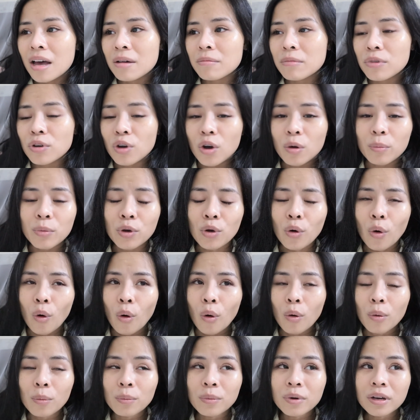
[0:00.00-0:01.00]
Mình có bị
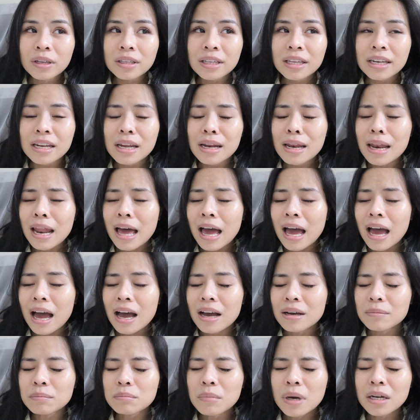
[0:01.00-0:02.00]
ốm nữa, thế nên
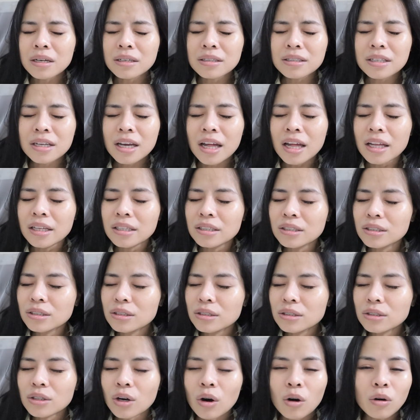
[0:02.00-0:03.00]
là bận
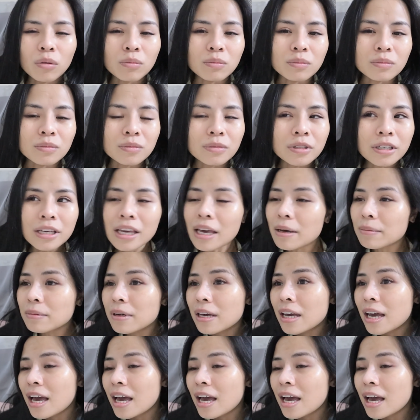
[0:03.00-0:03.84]
kinh khủng khiếp.